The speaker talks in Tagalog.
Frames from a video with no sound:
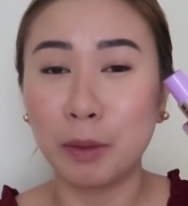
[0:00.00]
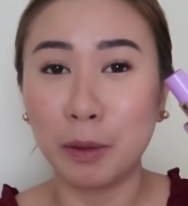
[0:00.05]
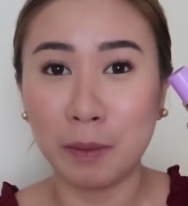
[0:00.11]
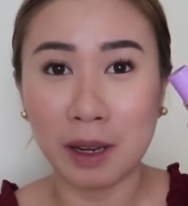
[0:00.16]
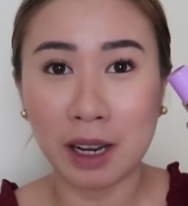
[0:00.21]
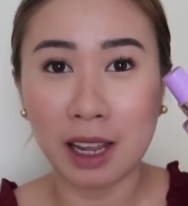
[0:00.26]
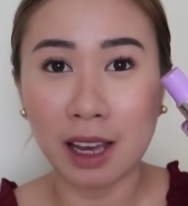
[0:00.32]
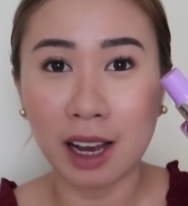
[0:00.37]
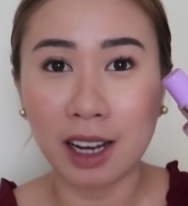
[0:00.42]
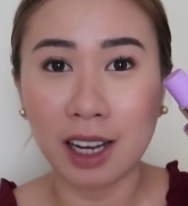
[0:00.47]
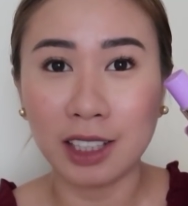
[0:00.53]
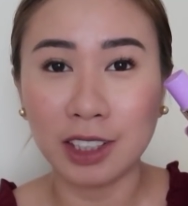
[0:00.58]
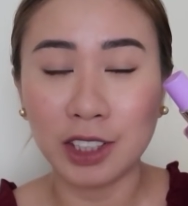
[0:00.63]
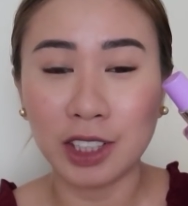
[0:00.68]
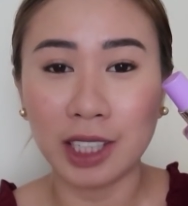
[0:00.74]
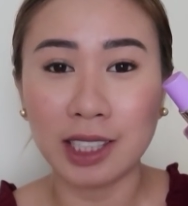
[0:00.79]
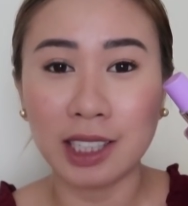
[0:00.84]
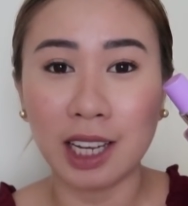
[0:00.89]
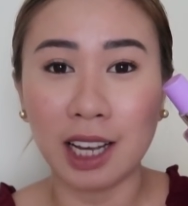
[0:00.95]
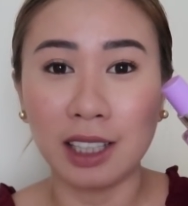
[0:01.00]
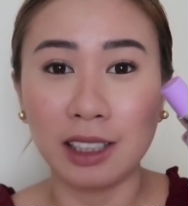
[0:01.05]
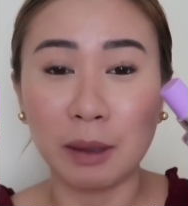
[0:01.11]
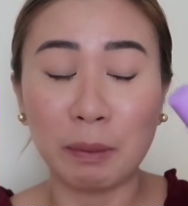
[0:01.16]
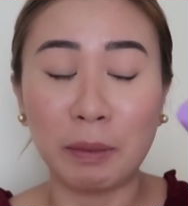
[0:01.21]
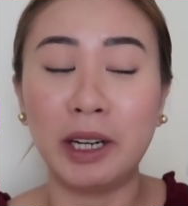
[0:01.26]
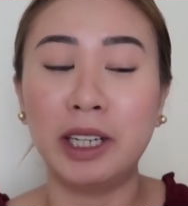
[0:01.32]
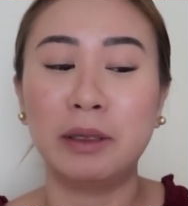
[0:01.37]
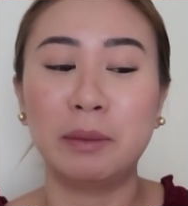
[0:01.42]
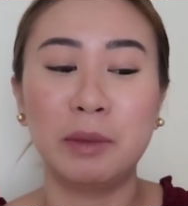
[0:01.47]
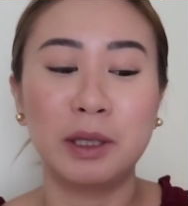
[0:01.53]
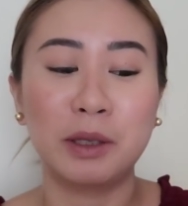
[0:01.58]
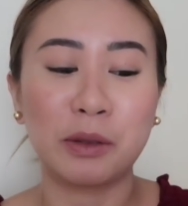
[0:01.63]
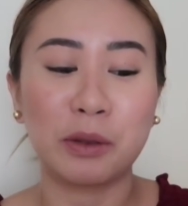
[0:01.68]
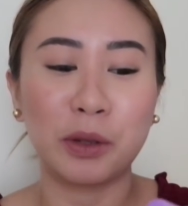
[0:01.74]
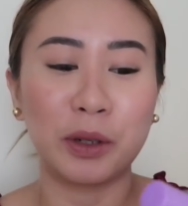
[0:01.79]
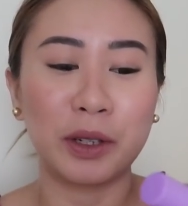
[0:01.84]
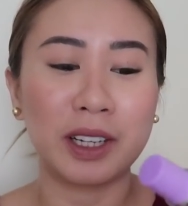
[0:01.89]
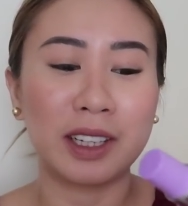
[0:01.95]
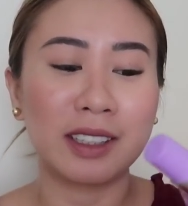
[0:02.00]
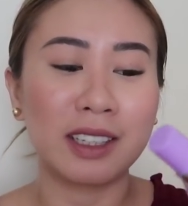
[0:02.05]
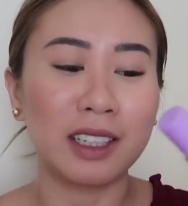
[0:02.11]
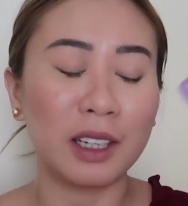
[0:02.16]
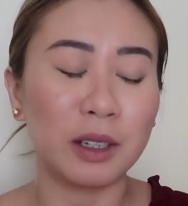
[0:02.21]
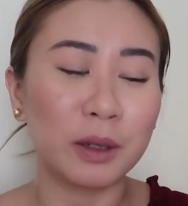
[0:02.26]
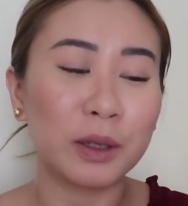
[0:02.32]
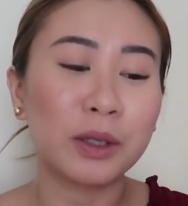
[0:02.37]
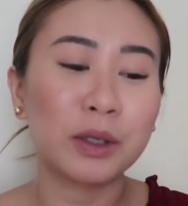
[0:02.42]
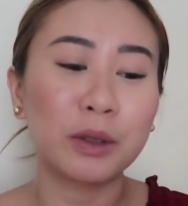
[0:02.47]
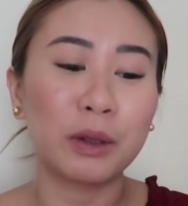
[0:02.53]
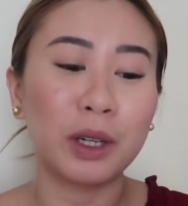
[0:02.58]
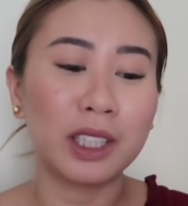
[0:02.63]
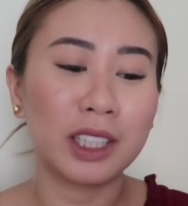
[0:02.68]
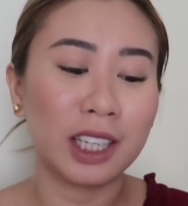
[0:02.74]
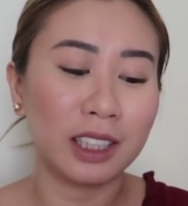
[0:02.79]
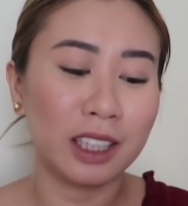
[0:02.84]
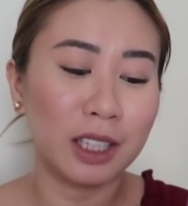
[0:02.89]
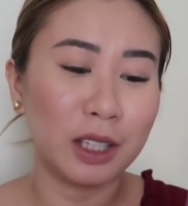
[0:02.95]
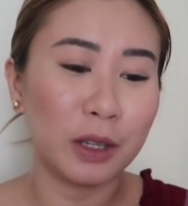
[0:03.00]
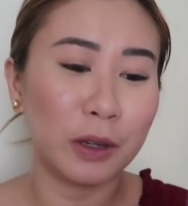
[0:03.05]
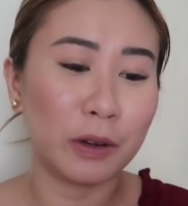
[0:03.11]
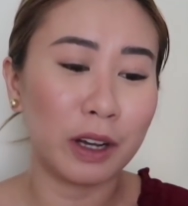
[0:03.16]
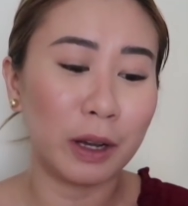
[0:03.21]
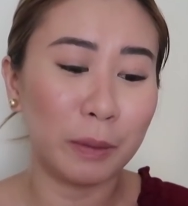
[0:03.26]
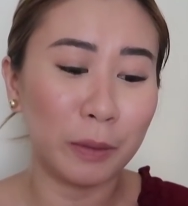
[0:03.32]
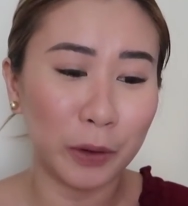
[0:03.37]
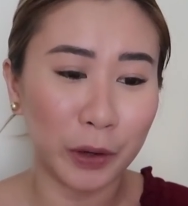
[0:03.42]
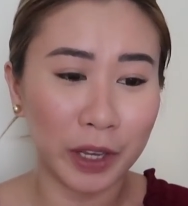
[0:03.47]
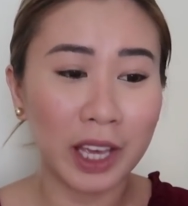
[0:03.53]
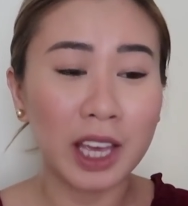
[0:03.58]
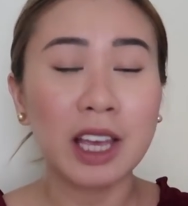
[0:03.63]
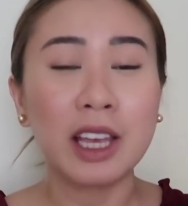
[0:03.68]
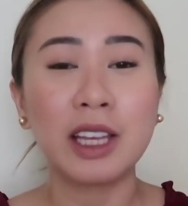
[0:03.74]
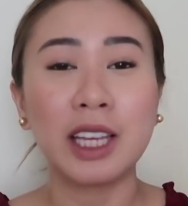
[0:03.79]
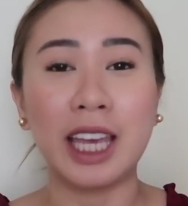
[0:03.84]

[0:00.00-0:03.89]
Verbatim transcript: bumili agad siya sa department store kasi nagustuhan niya din yung amoy.